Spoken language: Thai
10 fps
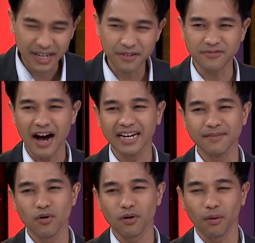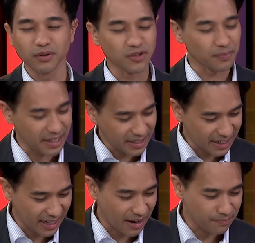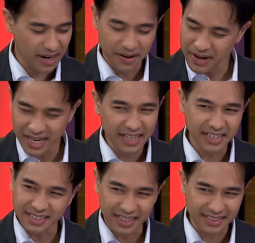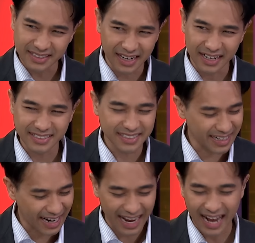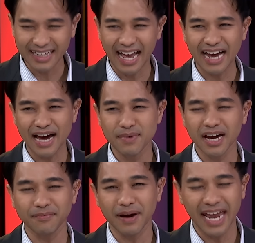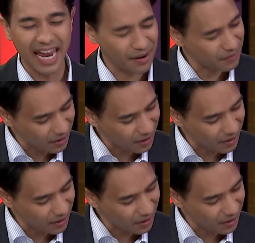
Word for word: วันนี้ฟังในมุมของคุณสมคิดนะครับไม่มีจินตนาการในทางการเมืองกันไปเอ